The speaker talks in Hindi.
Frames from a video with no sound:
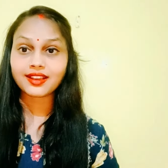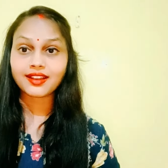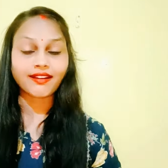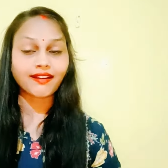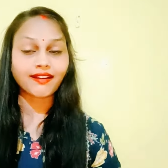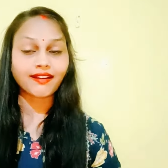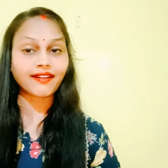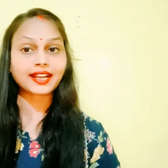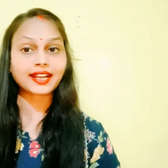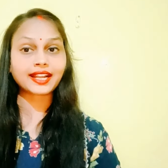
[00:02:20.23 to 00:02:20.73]

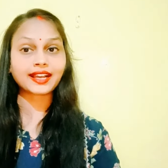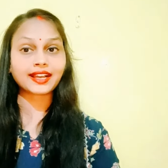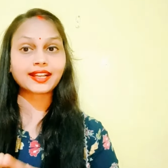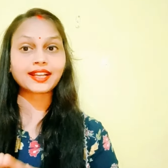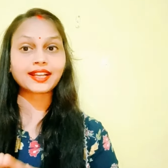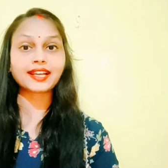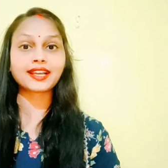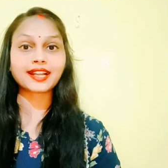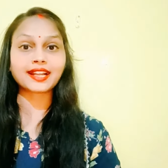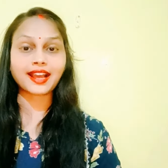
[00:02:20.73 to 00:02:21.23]
और
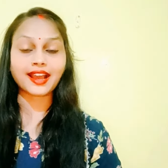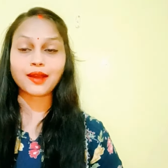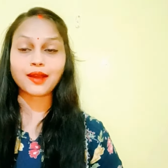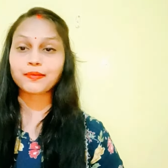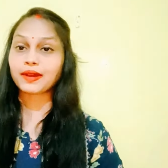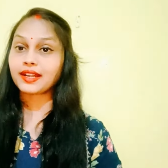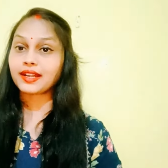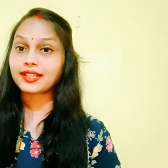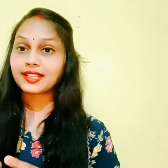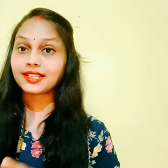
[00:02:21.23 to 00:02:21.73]
अगर आप
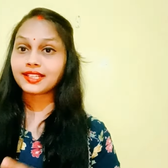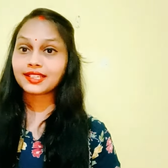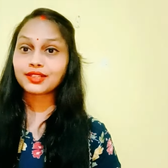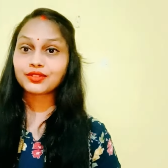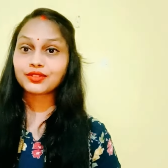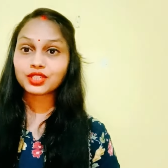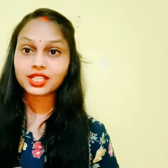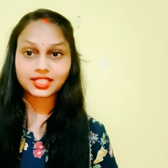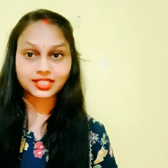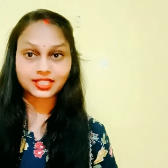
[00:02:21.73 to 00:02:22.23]
कंटिन्यू
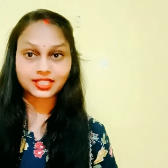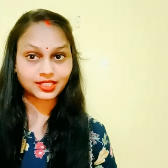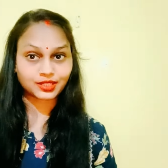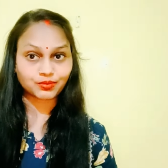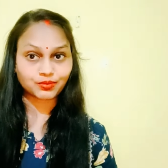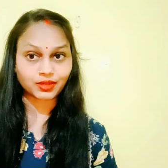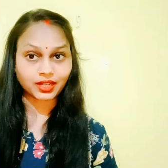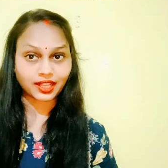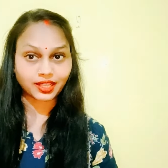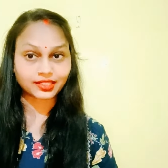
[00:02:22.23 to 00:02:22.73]
रिलेशनशिप
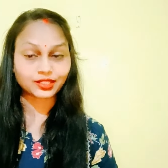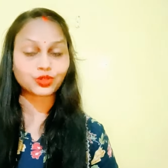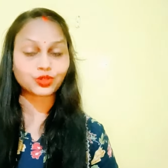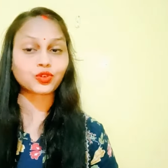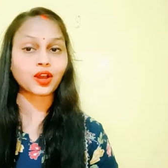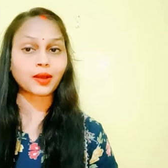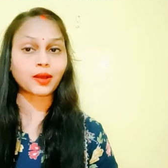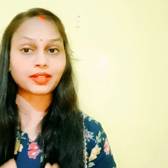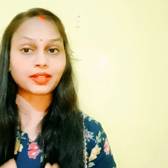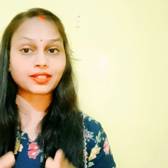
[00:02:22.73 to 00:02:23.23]
बनाते हो
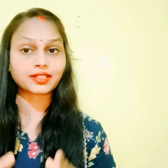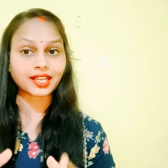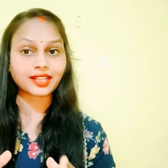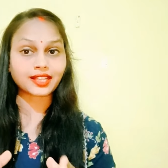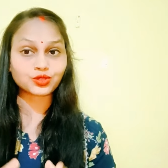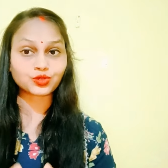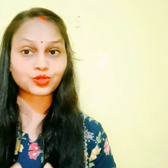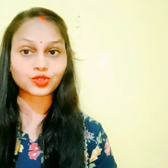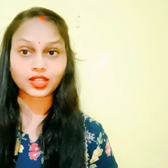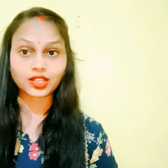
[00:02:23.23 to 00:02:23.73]
आप एक
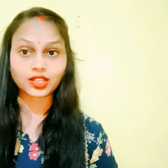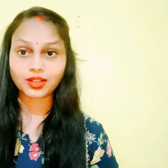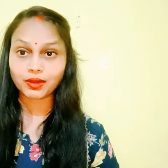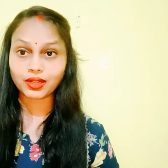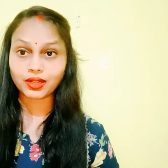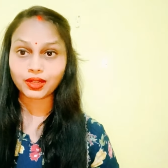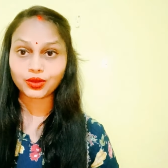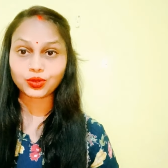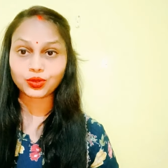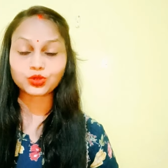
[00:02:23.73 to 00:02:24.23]
शादीशुदा कपल
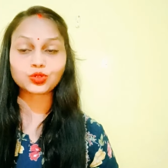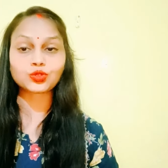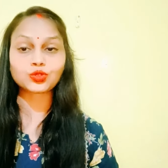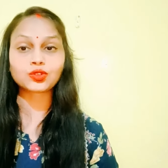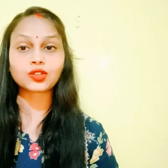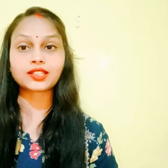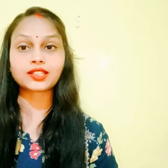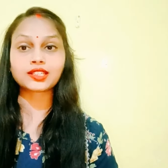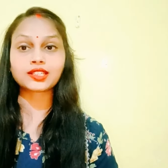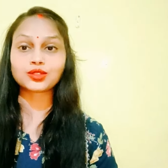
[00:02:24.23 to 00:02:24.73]
हो तो
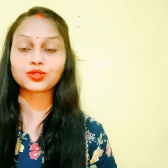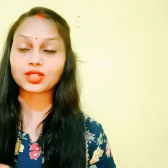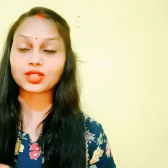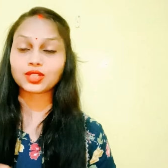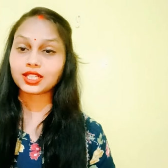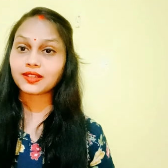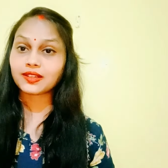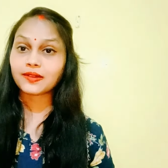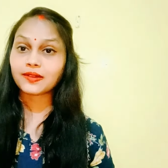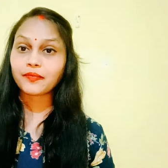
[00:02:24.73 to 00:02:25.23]
कंटिन्यू
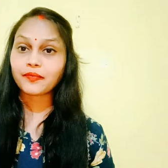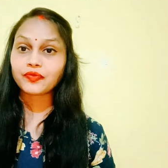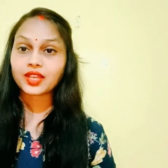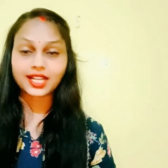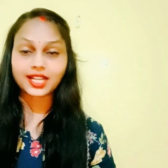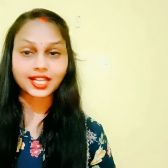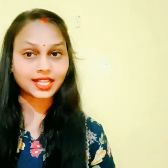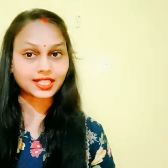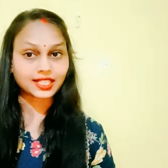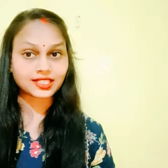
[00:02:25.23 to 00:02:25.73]
अगर
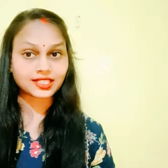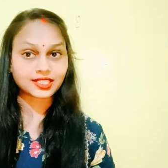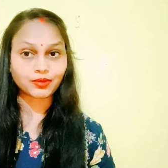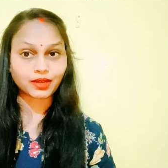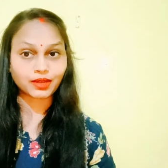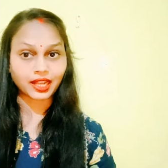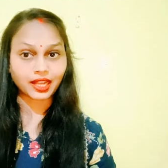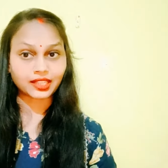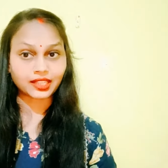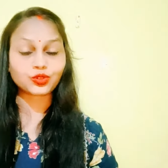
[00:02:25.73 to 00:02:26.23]
रिलेशनशिप
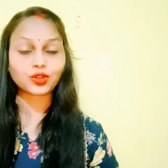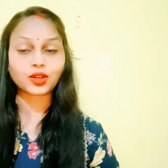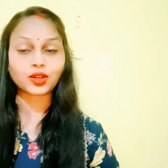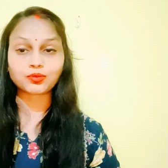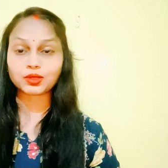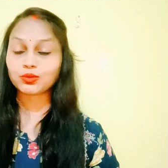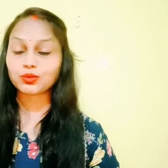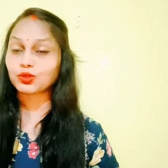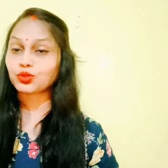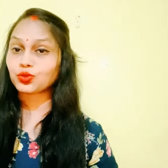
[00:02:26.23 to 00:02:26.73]
बनाते हो
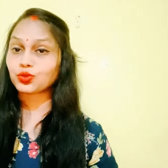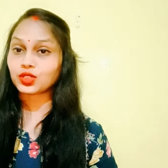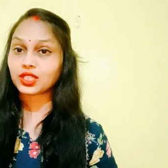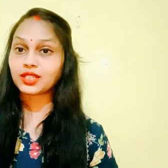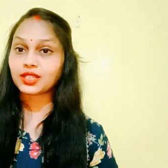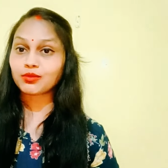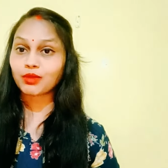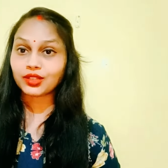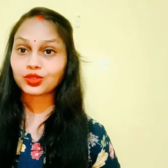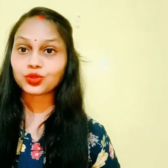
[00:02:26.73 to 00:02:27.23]
हफ्ते में दो तीन
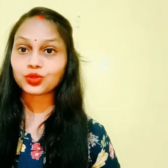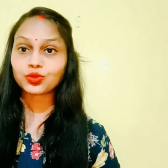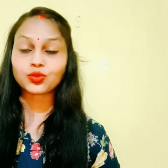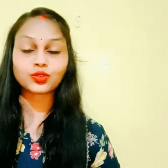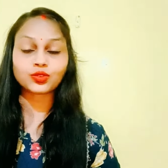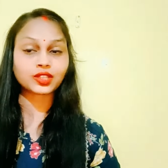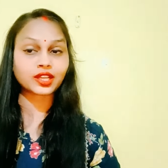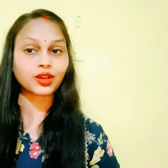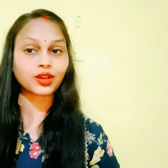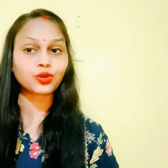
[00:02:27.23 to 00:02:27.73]
बार तो
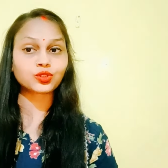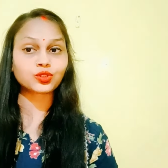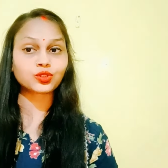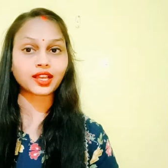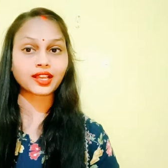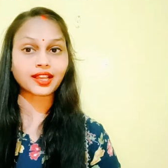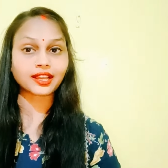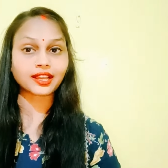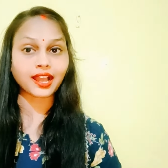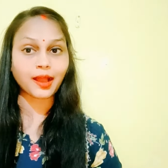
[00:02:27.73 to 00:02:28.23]
क्या होता
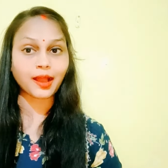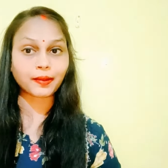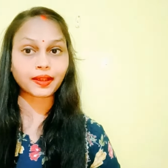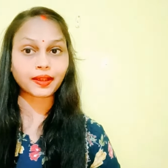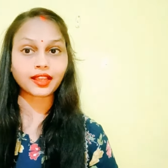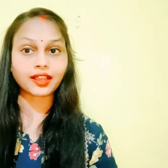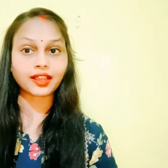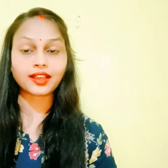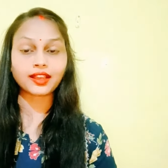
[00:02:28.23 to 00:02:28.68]
है आपके